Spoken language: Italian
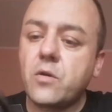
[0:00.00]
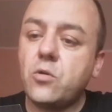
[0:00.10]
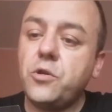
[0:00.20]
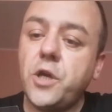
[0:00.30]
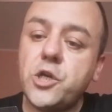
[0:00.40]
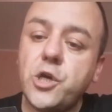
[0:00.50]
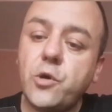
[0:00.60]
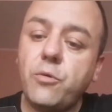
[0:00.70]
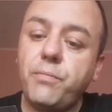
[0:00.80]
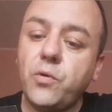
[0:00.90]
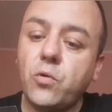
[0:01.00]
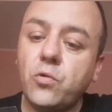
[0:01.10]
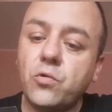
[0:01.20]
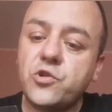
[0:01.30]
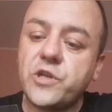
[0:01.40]
con 10 euro in
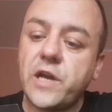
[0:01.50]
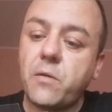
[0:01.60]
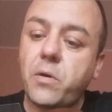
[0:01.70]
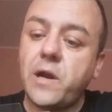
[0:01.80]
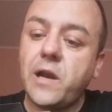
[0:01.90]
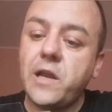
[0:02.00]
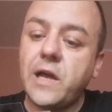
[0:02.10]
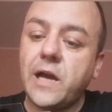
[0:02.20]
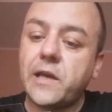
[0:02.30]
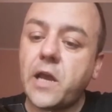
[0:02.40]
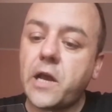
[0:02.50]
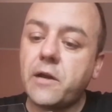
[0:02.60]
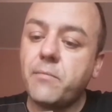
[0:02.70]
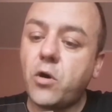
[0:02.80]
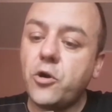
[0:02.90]
più c'è quella lì anche in
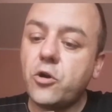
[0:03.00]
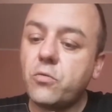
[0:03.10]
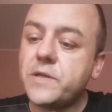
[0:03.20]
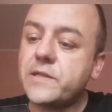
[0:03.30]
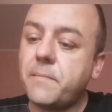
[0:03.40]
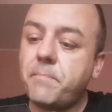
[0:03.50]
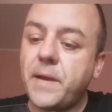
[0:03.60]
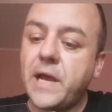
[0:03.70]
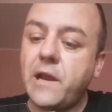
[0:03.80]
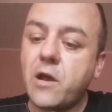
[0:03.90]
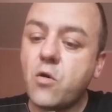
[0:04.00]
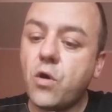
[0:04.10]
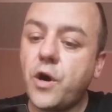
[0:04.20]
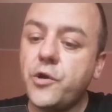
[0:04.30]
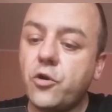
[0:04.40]
carbonio questa è pelle
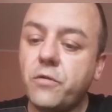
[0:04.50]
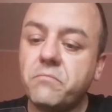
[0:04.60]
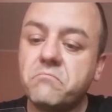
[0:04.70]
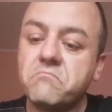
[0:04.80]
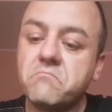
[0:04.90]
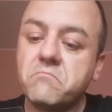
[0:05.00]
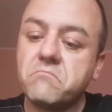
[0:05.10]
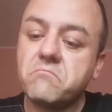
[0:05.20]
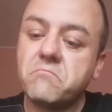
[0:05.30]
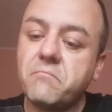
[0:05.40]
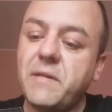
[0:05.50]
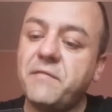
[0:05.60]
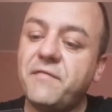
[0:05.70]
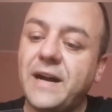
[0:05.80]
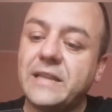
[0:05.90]
cuoio
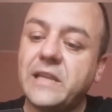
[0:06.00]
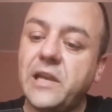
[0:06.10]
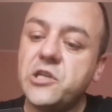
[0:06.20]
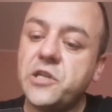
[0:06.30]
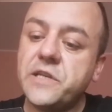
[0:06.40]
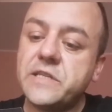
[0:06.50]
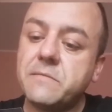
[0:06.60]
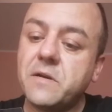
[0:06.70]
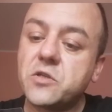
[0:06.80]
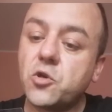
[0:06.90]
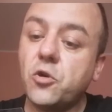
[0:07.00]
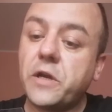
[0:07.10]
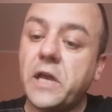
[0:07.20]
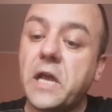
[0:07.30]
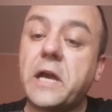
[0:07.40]
ben fatta, leggerissima, solo
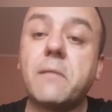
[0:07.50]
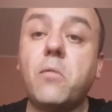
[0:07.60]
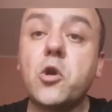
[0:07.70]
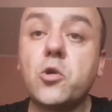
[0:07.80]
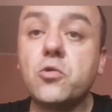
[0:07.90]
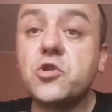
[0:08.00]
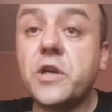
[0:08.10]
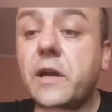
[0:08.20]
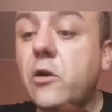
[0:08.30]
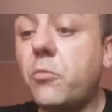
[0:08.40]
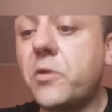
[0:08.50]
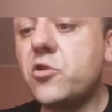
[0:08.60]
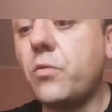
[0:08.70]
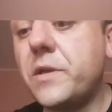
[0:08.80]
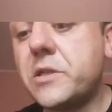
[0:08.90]
che il carbonio non c'era e ho
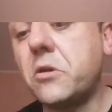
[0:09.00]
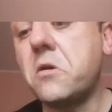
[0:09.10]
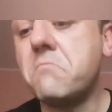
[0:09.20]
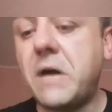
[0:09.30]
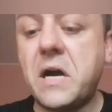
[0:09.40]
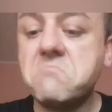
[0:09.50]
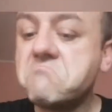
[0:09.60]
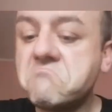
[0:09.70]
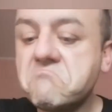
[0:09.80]
preso questo, ma